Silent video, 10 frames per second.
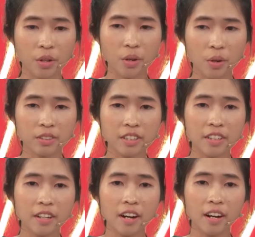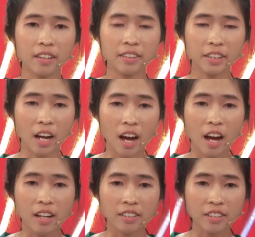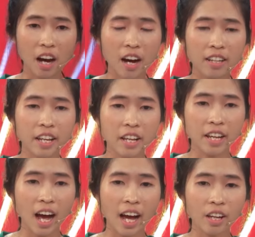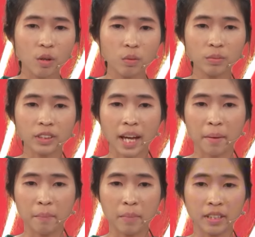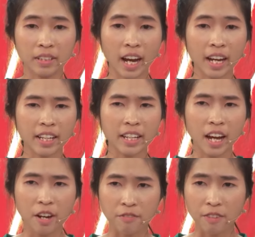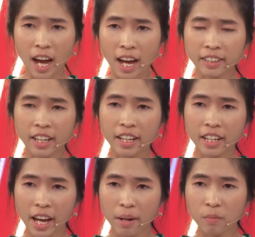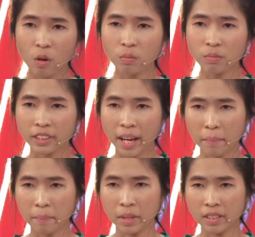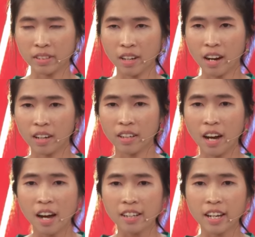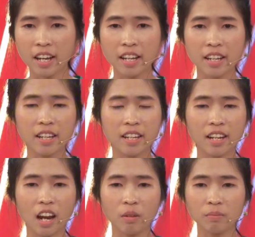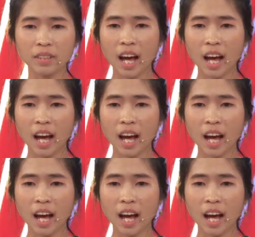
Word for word: yêu thương thời thì ai cũng xem mình hay và thì em cũng xem mình hơn khi lòng